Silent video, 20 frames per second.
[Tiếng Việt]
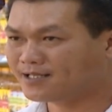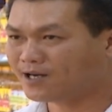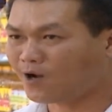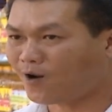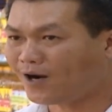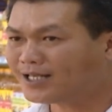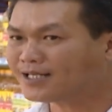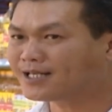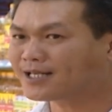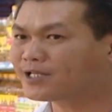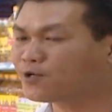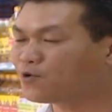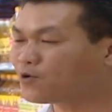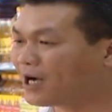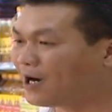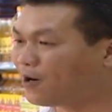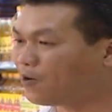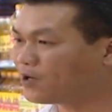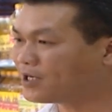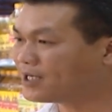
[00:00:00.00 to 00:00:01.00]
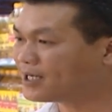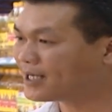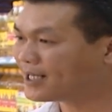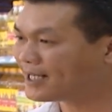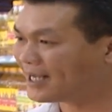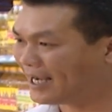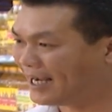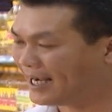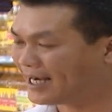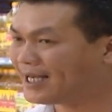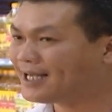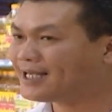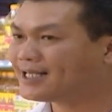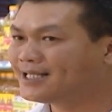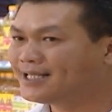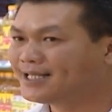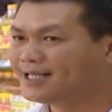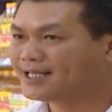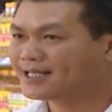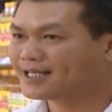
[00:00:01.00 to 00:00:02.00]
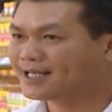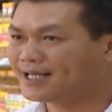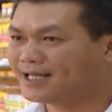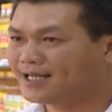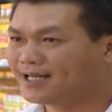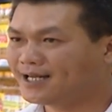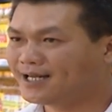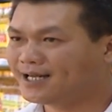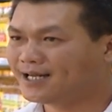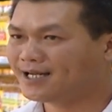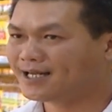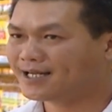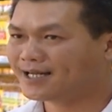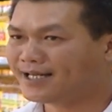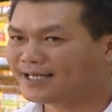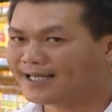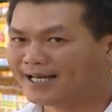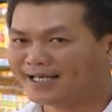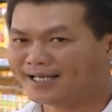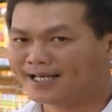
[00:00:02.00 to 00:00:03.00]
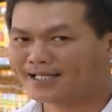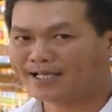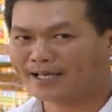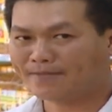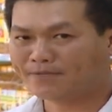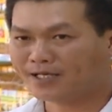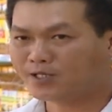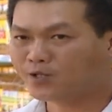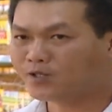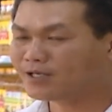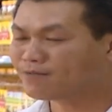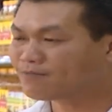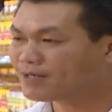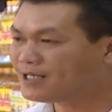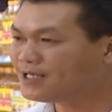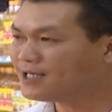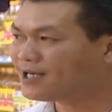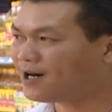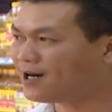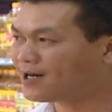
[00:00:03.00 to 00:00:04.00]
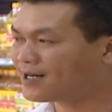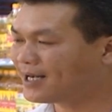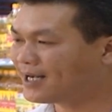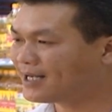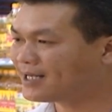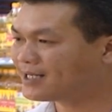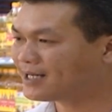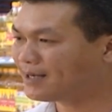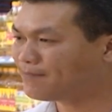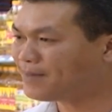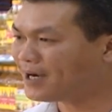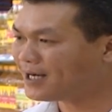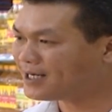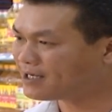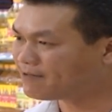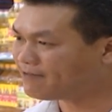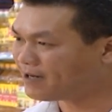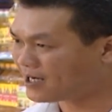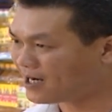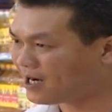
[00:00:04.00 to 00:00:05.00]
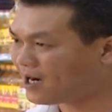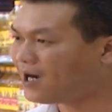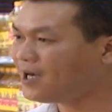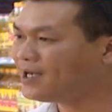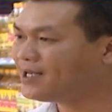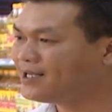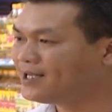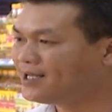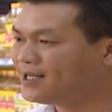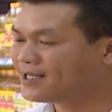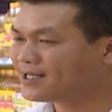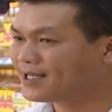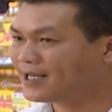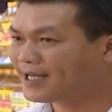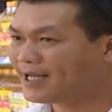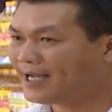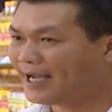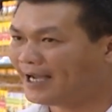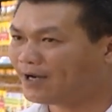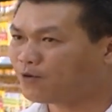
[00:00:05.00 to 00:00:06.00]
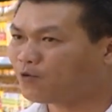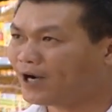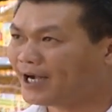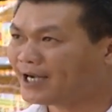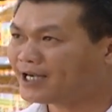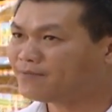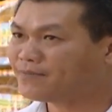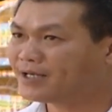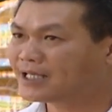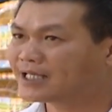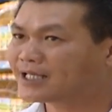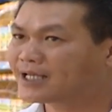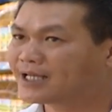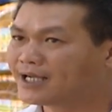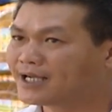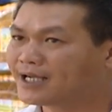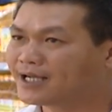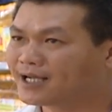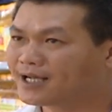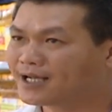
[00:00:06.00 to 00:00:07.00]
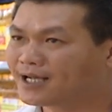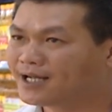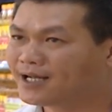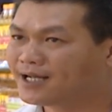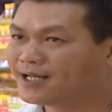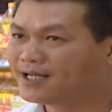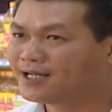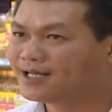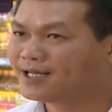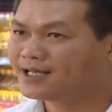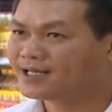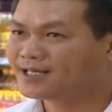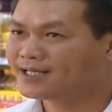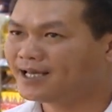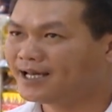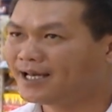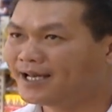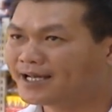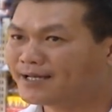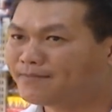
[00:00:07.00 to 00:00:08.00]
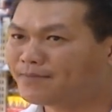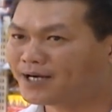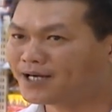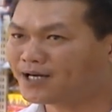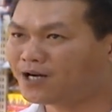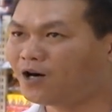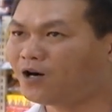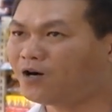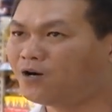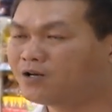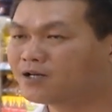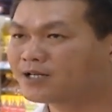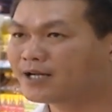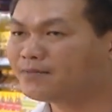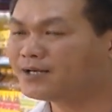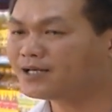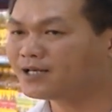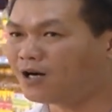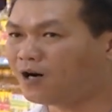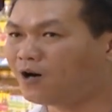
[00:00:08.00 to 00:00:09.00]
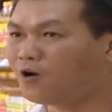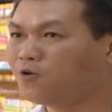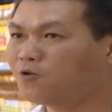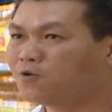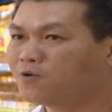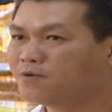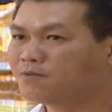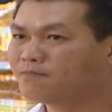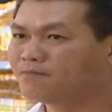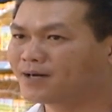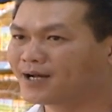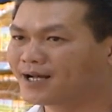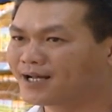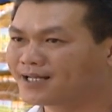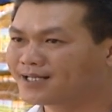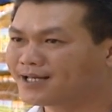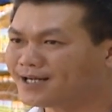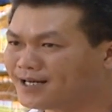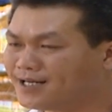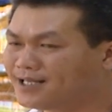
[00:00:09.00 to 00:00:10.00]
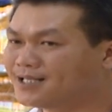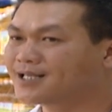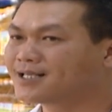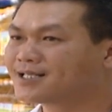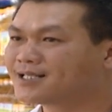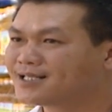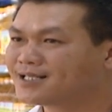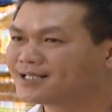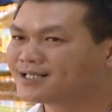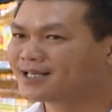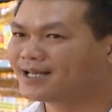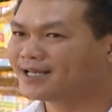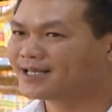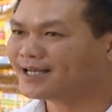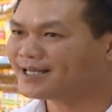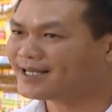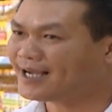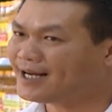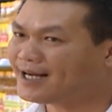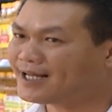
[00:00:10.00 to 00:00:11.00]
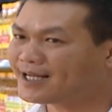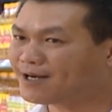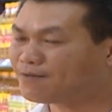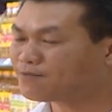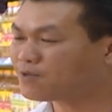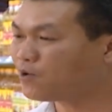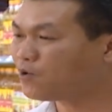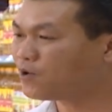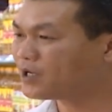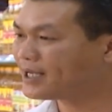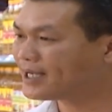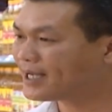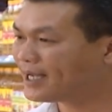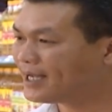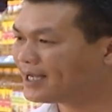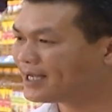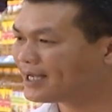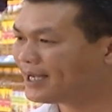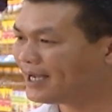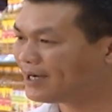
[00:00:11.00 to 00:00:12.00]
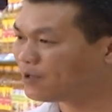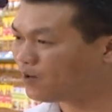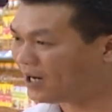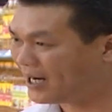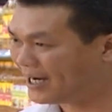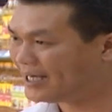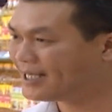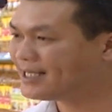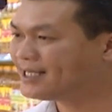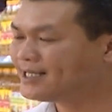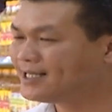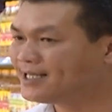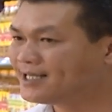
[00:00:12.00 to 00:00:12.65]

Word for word: đón được nhu cầu của người khách hàng á, thì các nhà doanh nghiệp sản xuất trong nước họ đã nắm bắt được phần đó. Thì cái hàng hóa của mình thì về cái mặt độ, cái mức độ mà chất lượng thì chắc chắn là không thua với cái cái hàng ngoại,